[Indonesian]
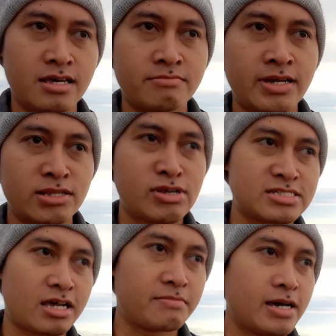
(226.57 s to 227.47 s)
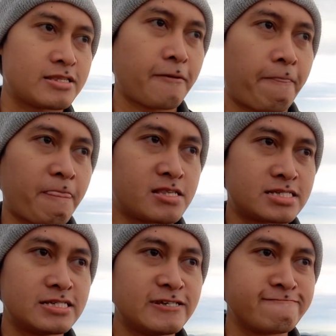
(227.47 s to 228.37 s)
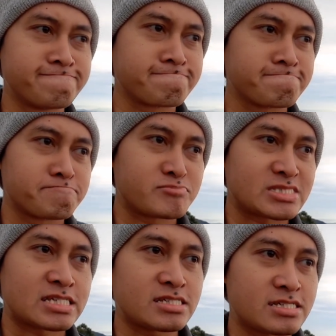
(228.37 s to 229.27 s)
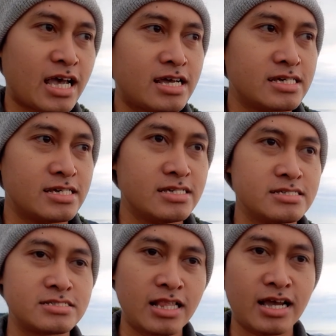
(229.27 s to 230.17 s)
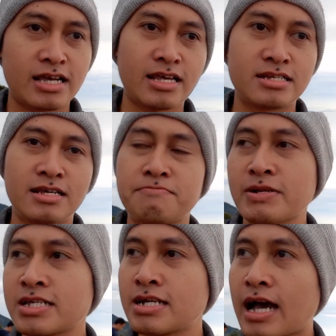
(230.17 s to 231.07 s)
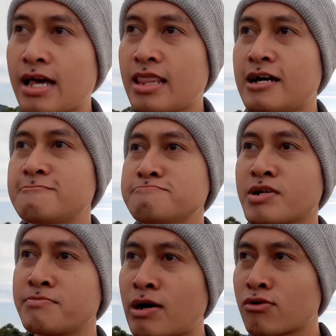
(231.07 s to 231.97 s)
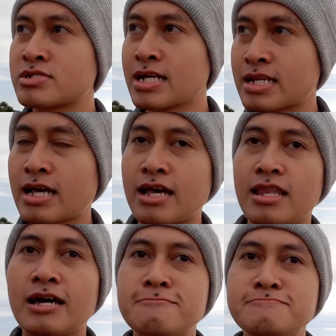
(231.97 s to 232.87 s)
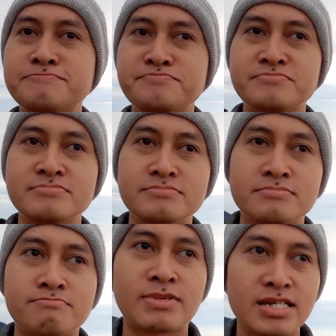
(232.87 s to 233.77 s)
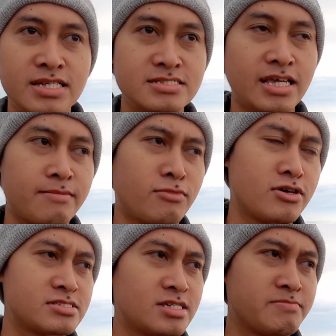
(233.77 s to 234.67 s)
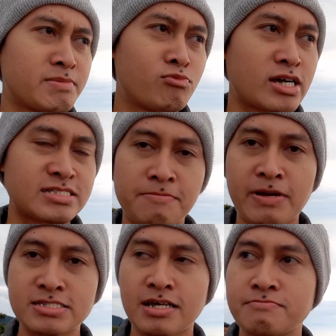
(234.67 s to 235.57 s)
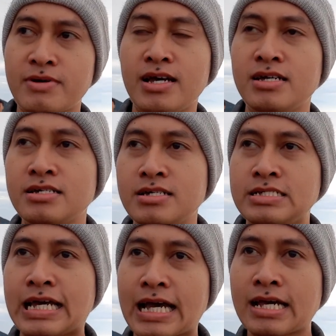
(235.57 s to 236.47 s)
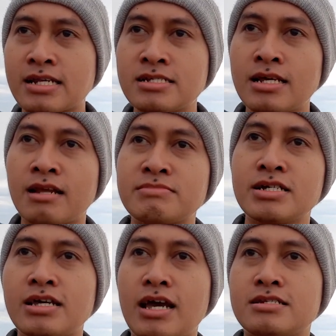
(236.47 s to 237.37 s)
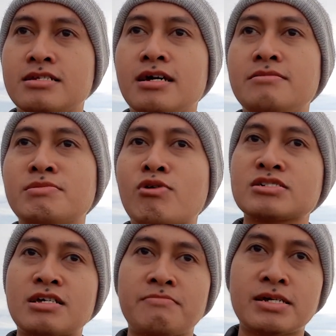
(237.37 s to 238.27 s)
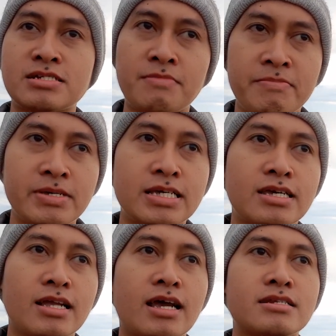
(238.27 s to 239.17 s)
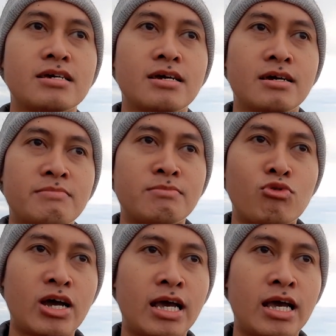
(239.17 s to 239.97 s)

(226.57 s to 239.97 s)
begitu ya sahabat jadi sesekali silahkan anda pergi ke alam berbaur dengan alam merilis emosi membuang sampah-sampah yang ada di dalam diri Anda, membuang sampah-sampah pikiran, membuang